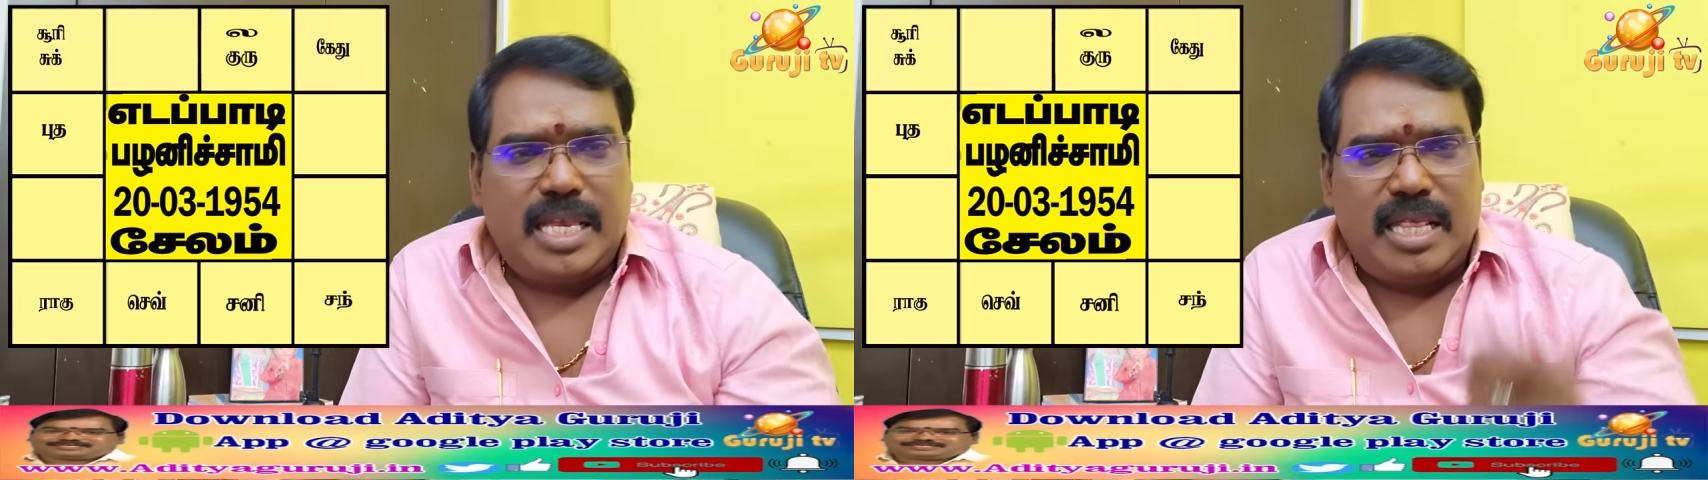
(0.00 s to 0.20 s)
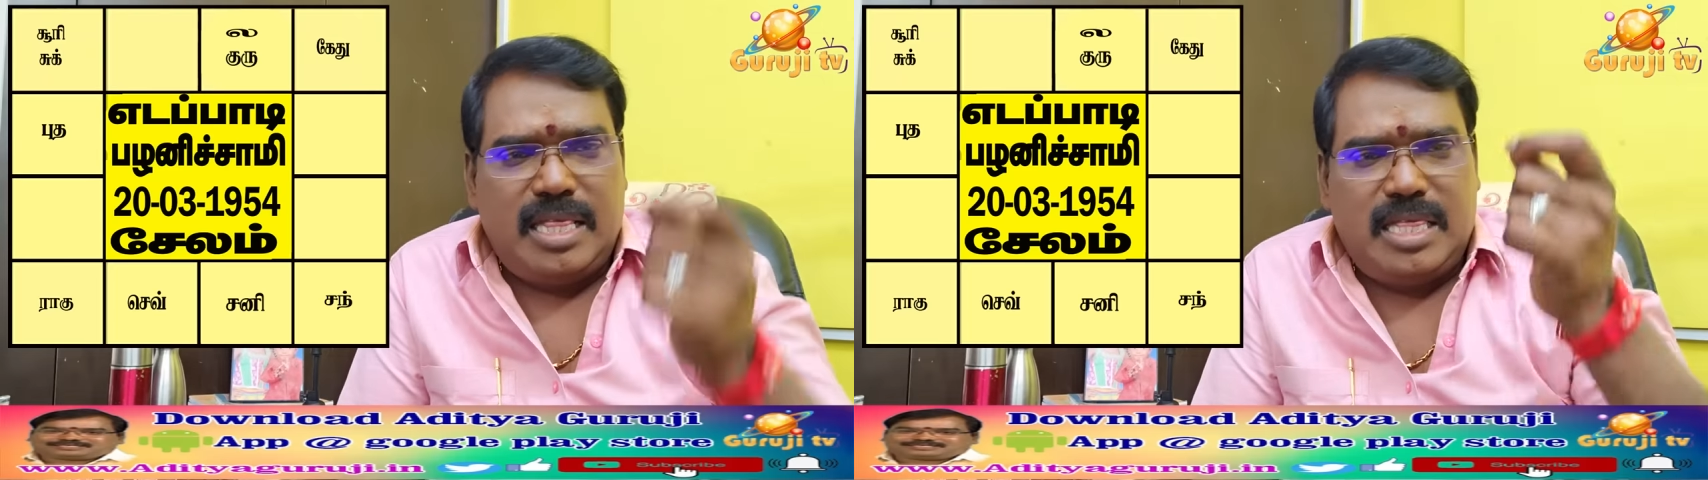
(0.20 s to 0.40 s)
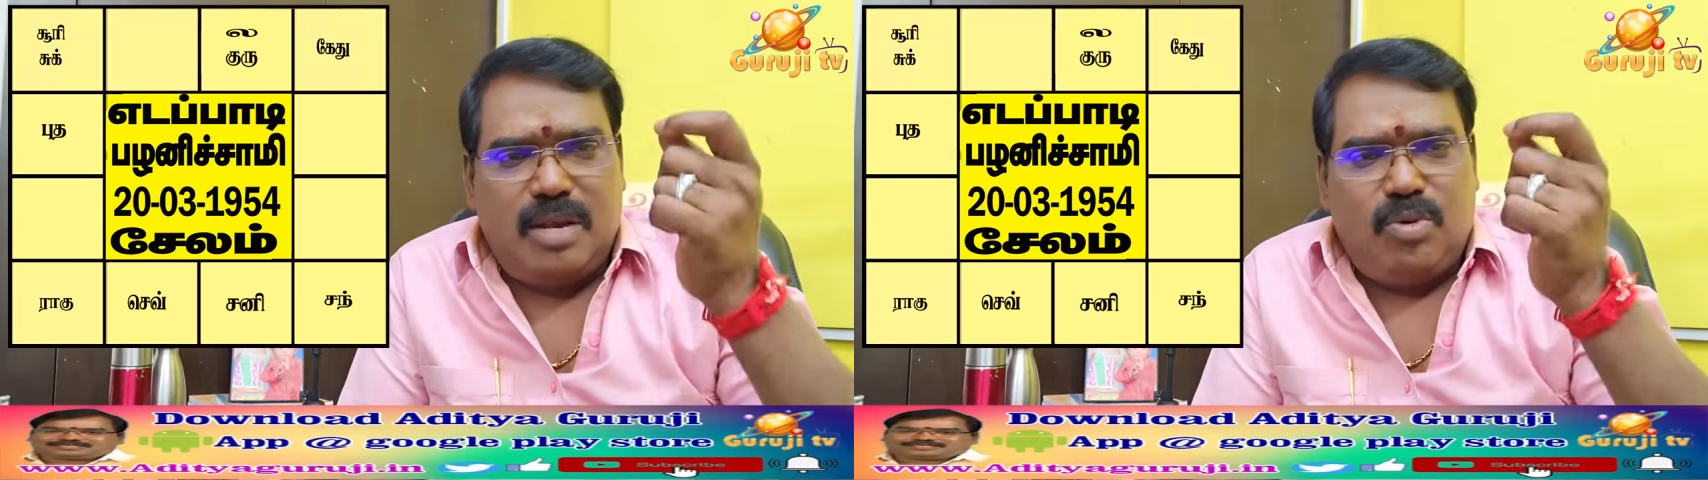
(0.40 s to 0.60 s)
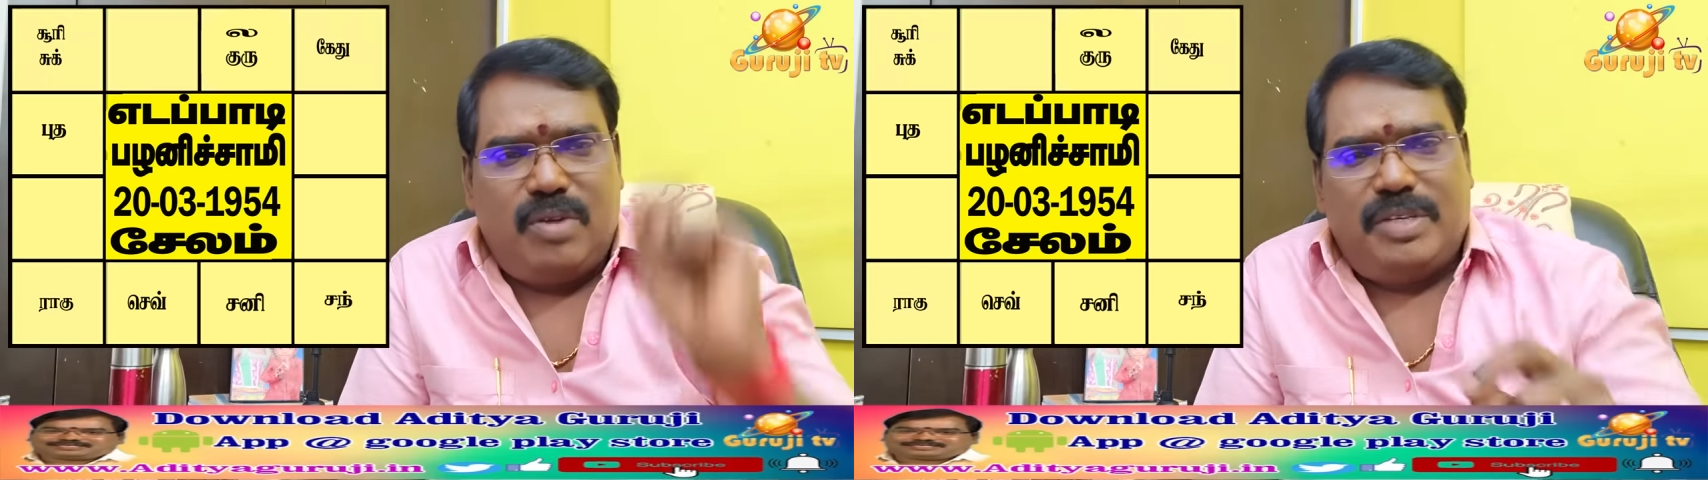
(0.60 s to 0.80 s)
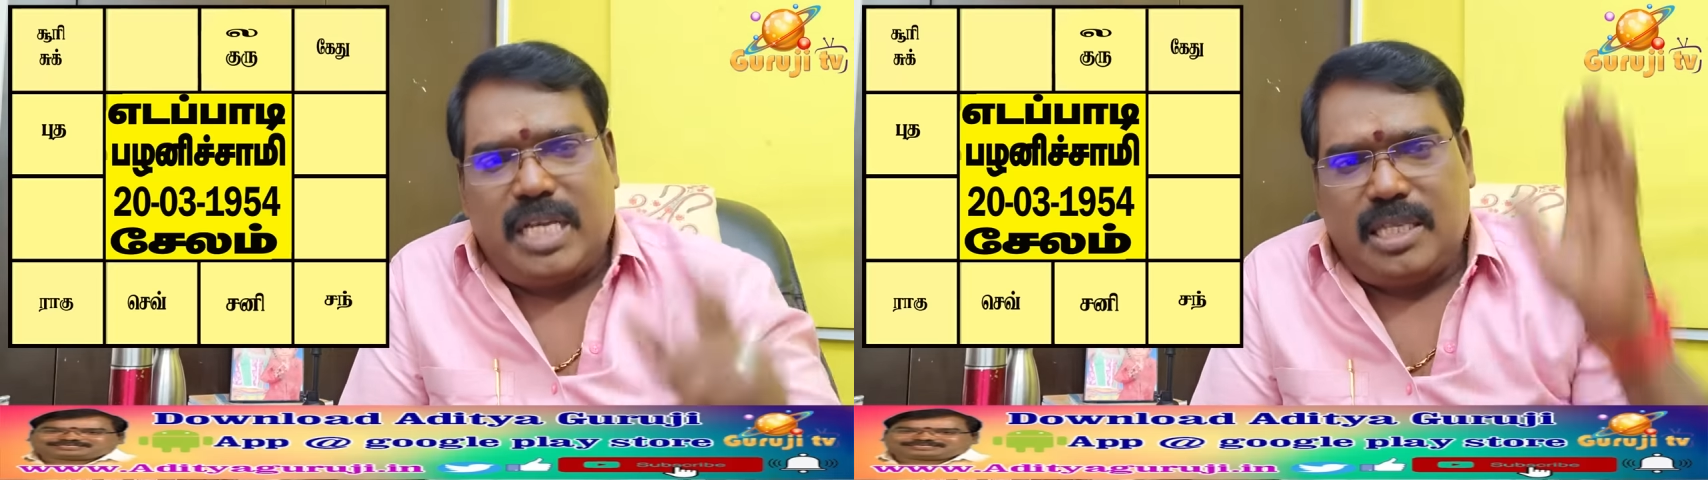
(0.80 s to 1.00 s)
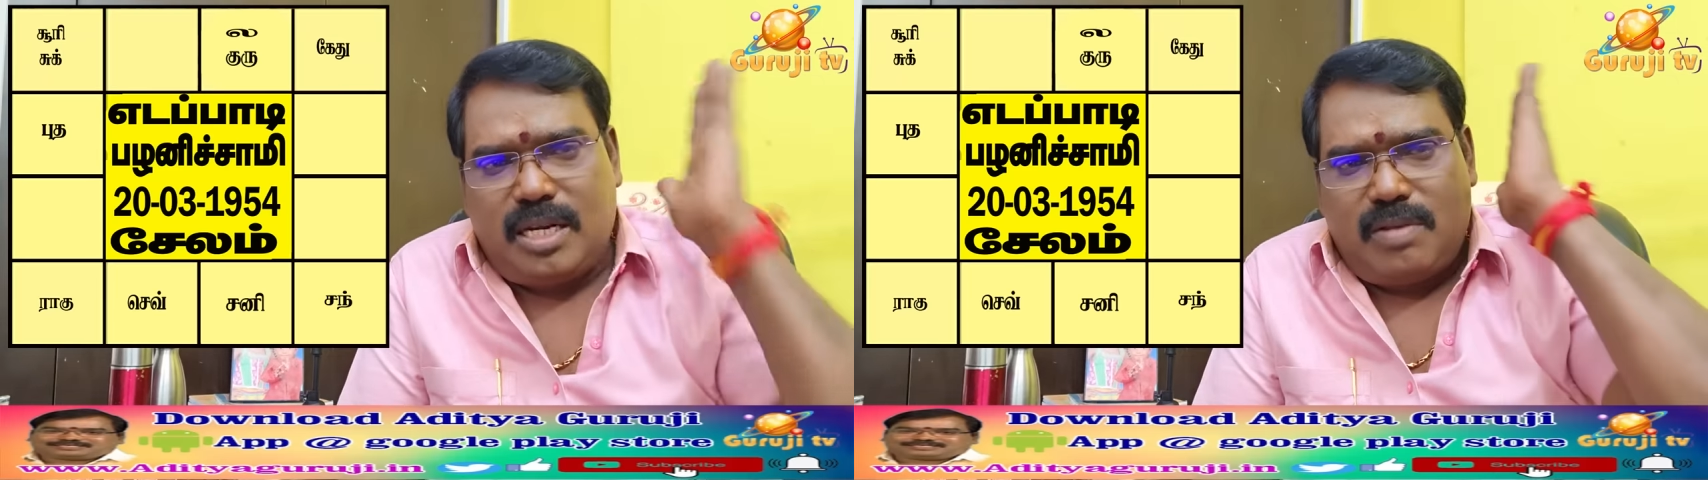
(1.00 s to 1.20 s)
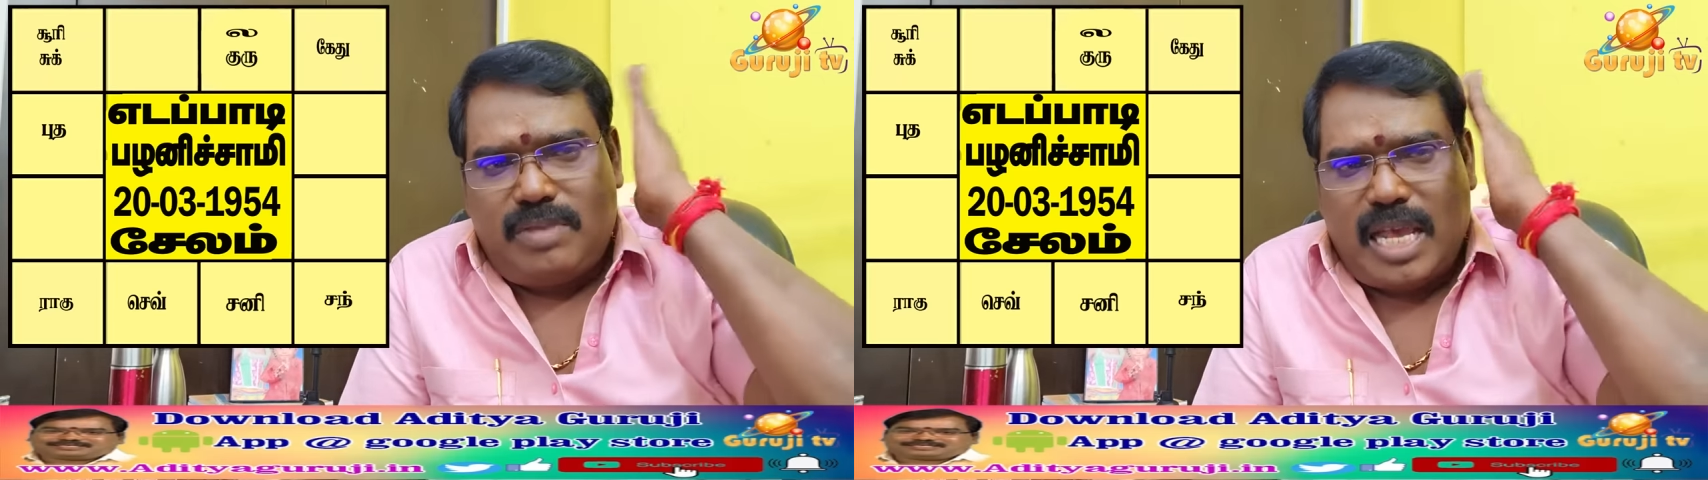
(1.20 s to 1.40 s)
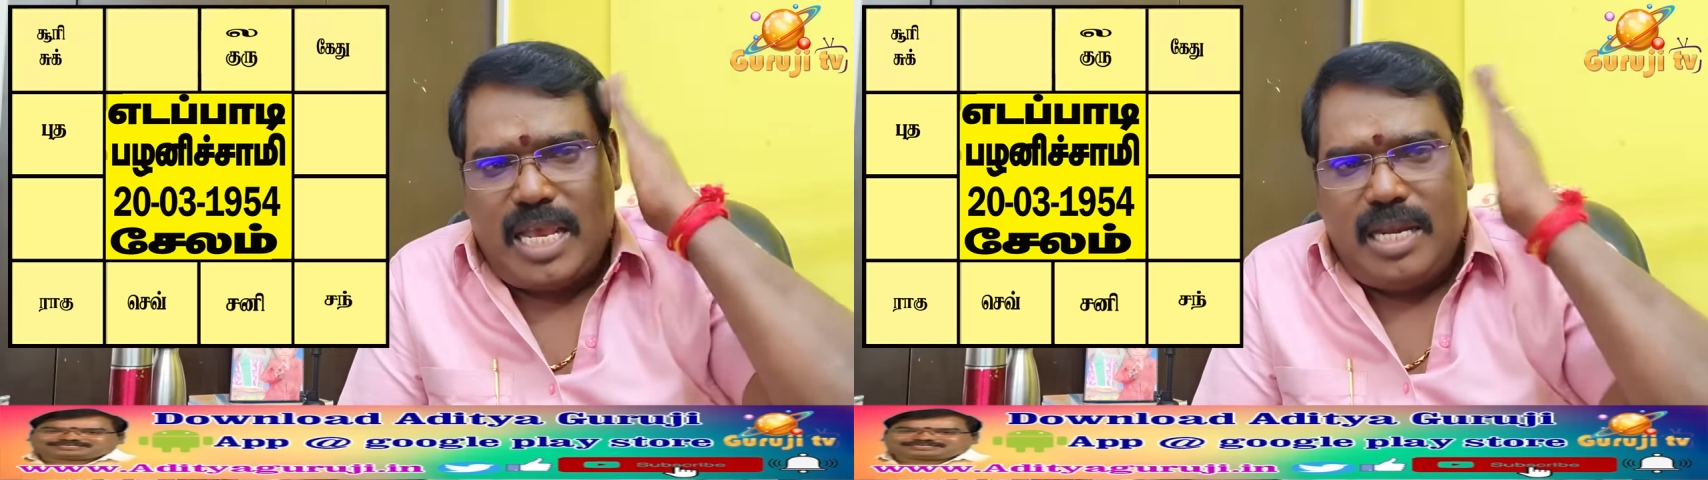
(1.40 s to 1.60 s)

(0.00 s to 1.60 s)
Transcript: எந்த ஒரு விஷயத்திற்கும் தலை